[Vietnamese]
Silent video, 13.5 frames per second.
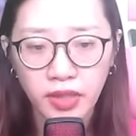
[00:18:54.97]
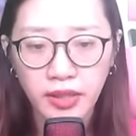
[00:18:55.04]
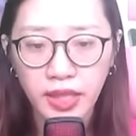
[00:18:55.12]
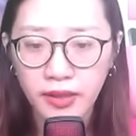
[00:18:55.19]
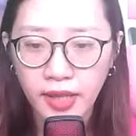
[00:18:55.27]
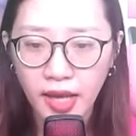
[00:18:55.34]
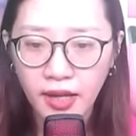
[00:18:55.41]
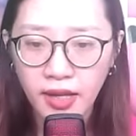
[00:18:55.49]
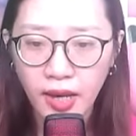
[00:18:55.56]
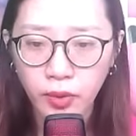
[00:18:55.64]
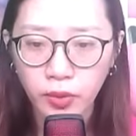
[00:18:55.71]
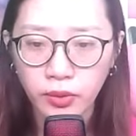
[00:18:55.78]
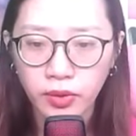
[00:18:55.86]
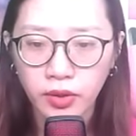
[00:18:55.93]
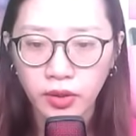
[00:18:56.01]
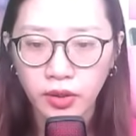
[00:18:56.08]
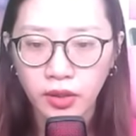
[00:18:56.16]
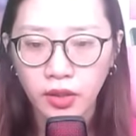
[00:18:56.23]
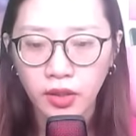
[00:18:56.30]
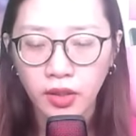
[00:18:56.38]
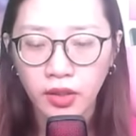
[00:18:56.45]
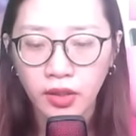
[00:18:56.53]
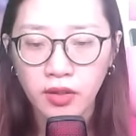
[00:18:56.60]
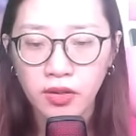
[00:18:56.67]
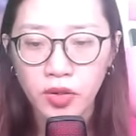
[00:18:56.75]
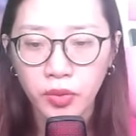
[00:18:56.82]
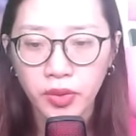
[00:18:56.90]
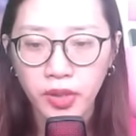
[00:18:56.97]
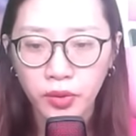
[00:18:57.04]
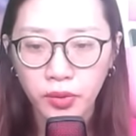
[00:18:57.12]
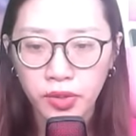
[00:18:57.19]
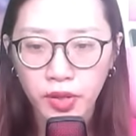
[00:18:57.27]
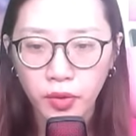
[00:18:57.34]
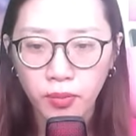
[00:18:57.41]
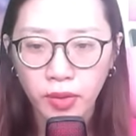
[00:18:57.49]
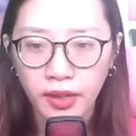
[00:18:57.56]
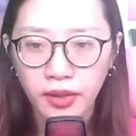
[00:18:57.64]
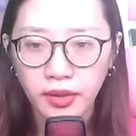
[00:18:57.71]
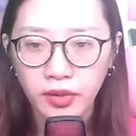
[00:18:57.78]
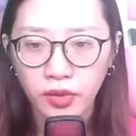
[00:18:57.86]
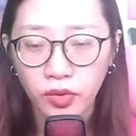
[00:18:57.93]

và đánh giá cao. Lục Nghiêu nhíu mày.